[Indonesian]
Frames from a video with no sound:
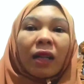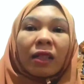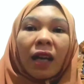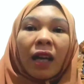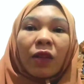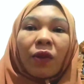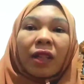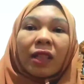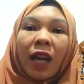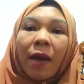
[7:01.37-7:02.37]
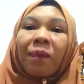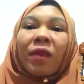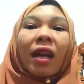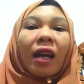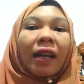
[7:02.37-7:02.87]
bangsa Indonesia
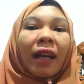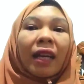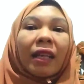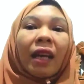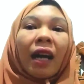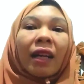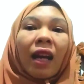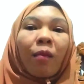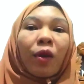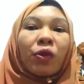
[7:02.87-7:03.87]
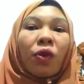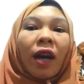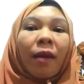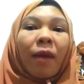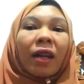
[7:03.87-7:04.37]
karena ini adalah
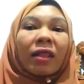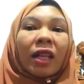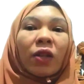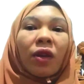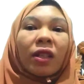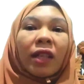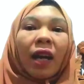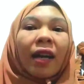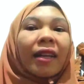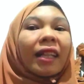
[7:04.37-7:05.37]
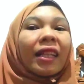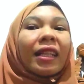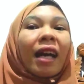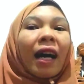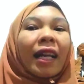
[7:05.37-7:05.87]
perjuangan bangsa Indonesia dan
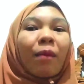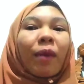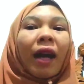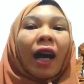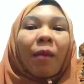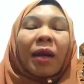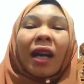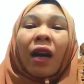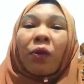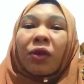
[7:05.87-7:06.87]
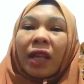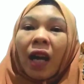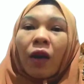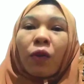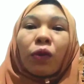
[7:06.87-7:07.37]
tidak ada yang berhak mengganggunya
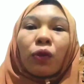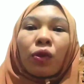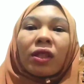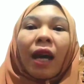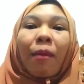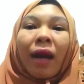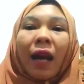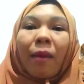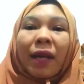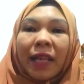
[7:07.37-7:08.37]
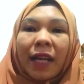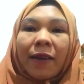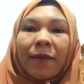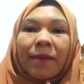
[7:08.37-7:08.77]
untuk selama-lamanya.